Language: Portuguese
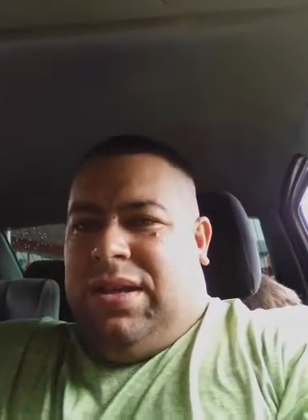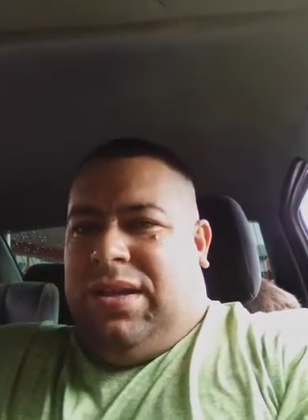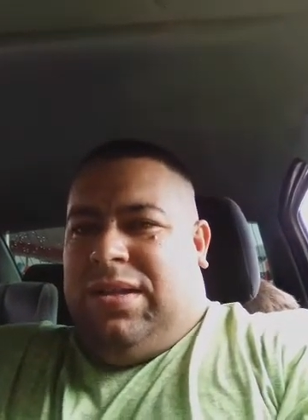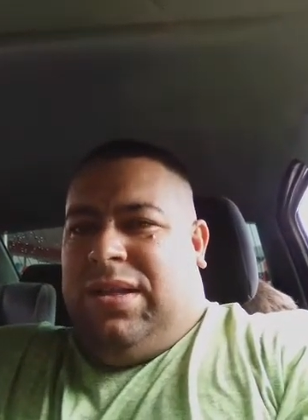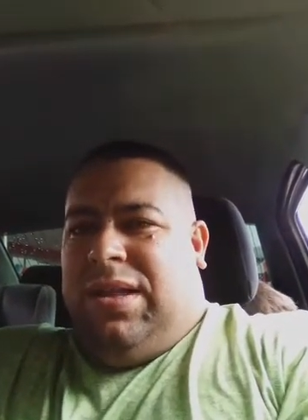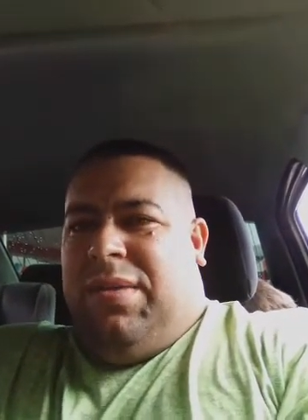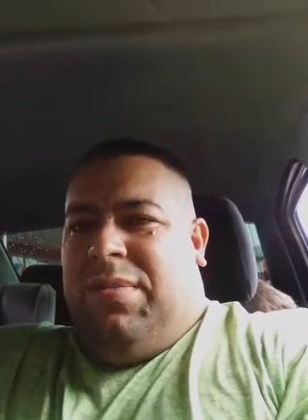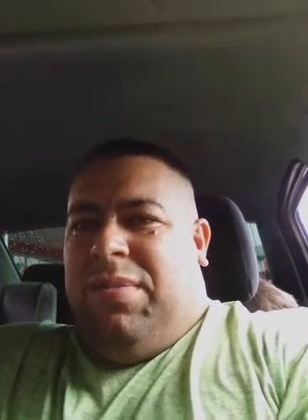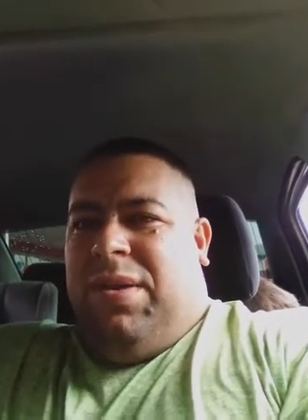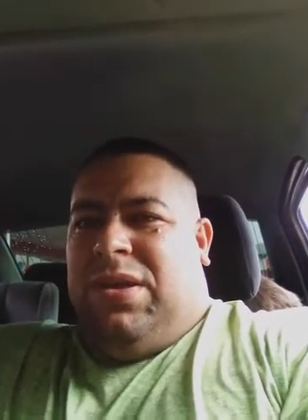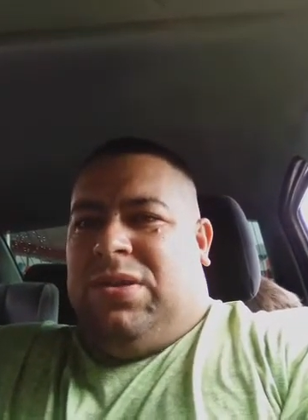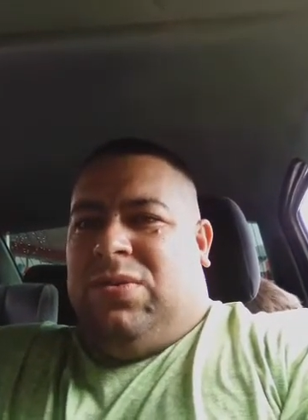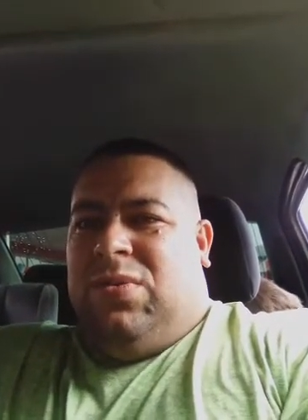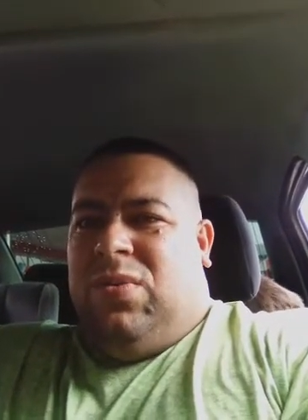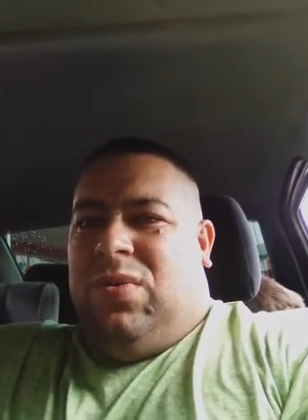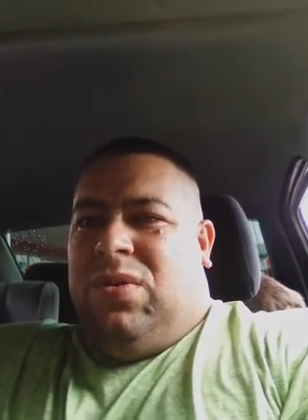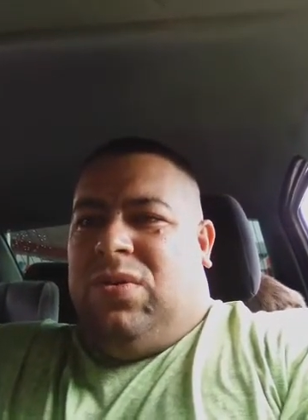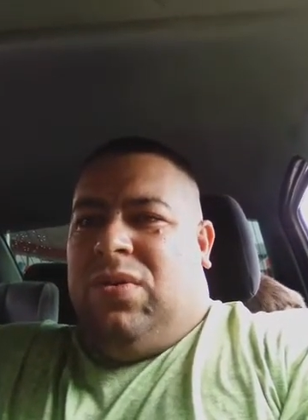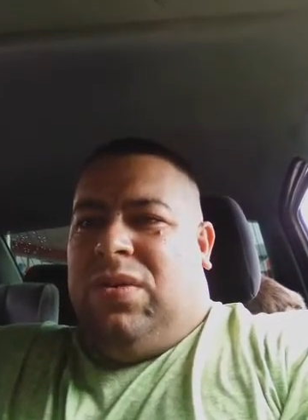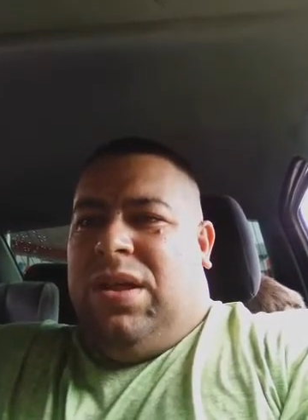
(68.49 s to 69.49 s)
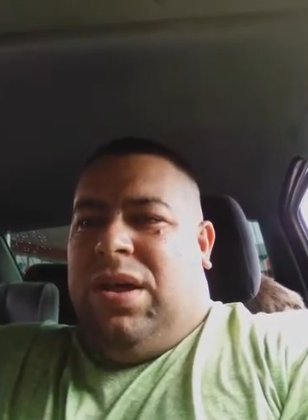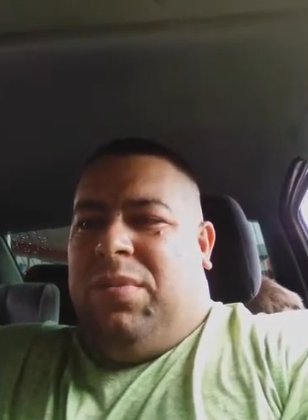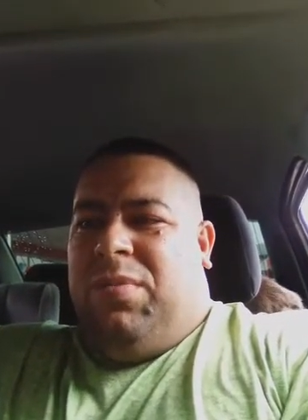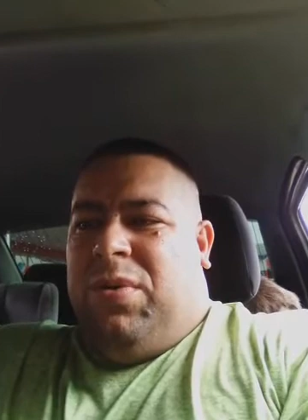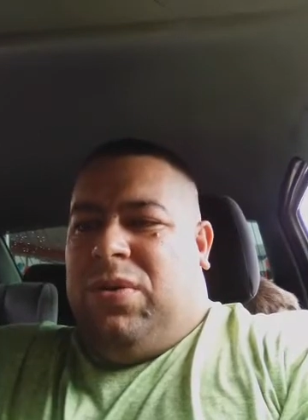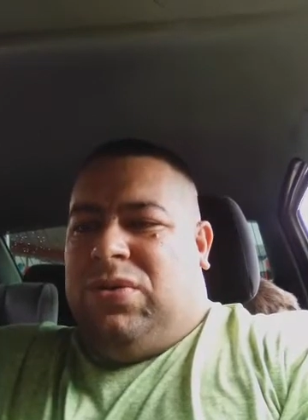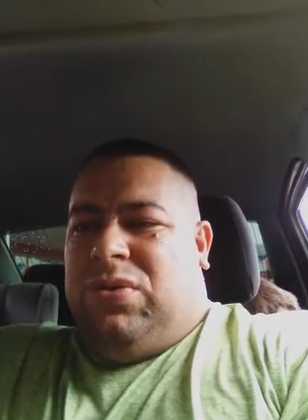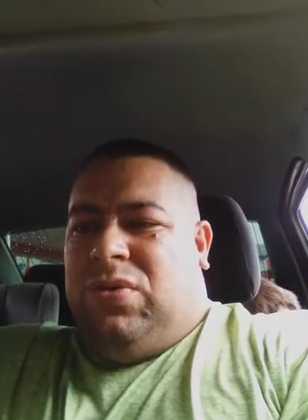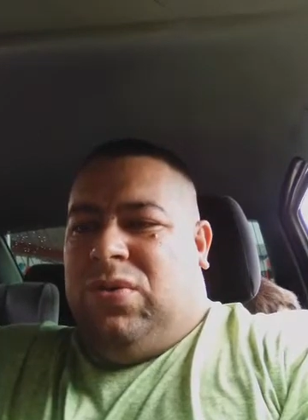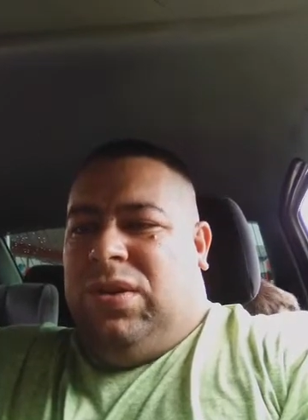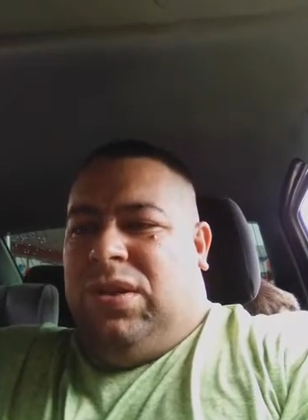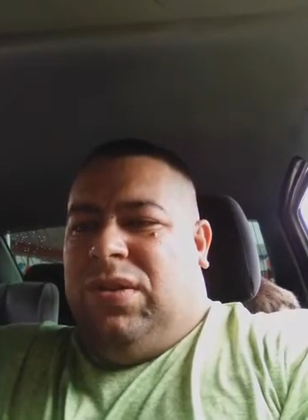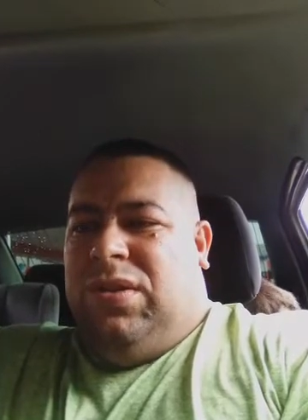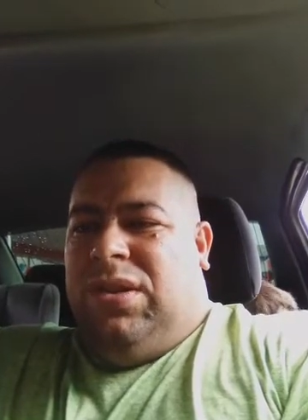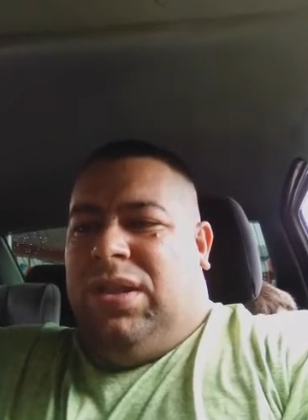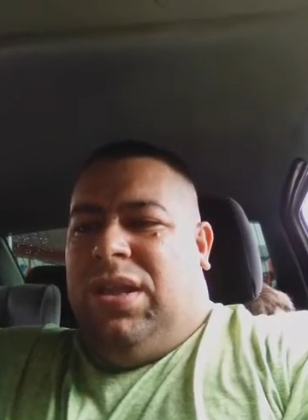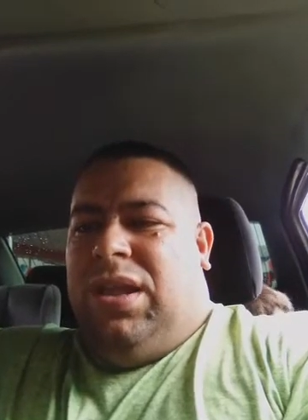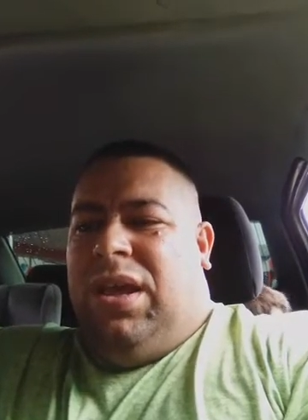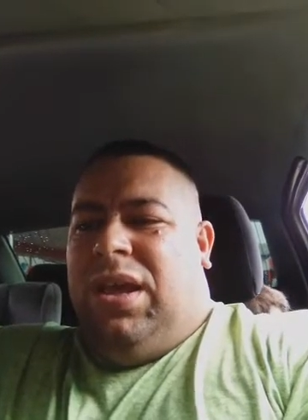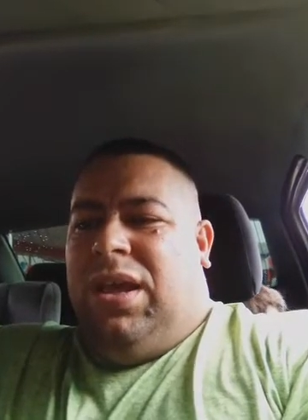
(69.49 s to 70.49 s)
até mesmo quando dá, posto o hino
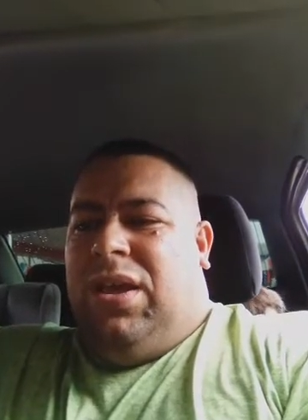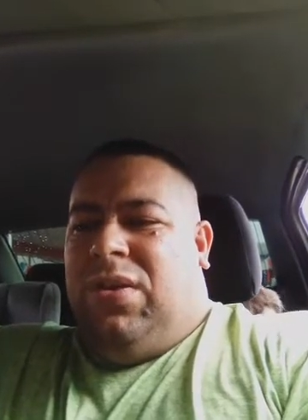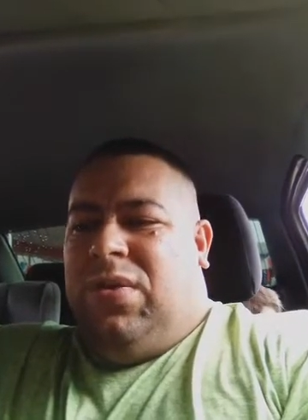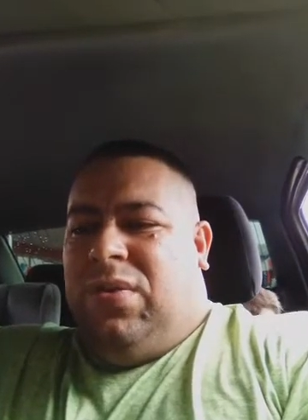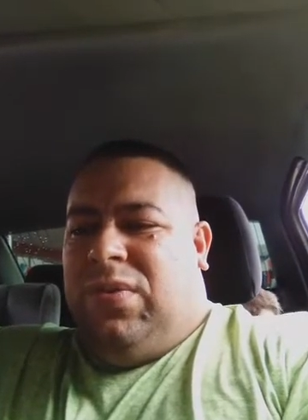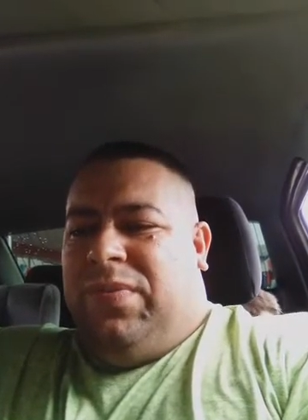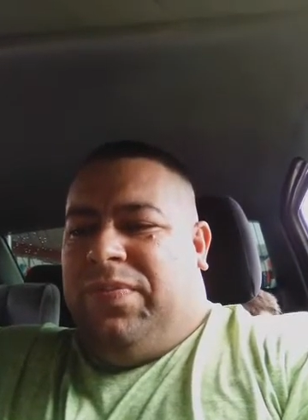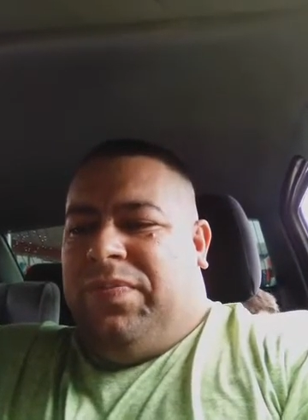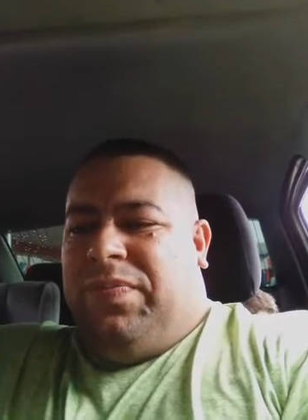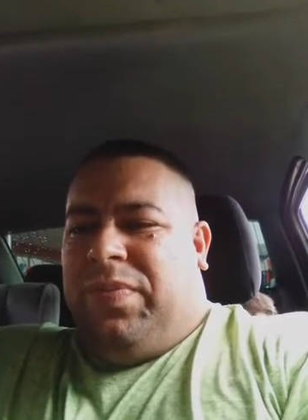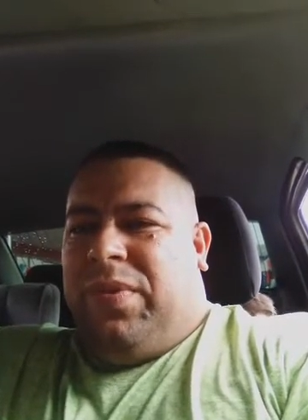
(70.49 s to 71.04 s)
inteiro.